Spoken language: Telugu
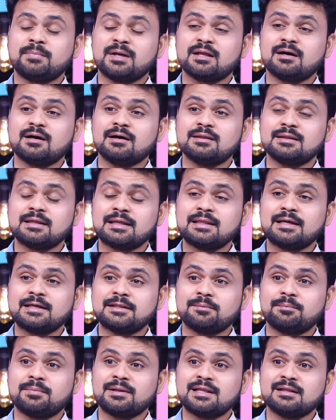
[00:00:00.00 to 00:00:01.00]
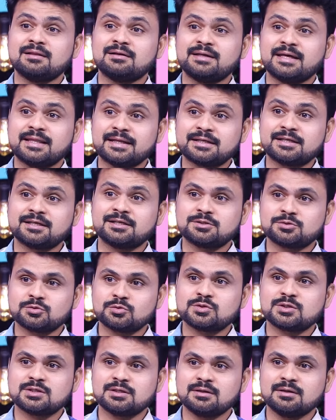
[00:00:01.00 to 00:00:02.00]
పదహారు నెలలు ఇన్ని పిల్లల్ని డైరెక్ట్గా
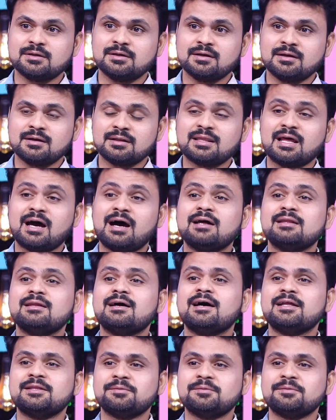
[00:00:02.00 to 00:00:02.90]
చూసి hmm. నానా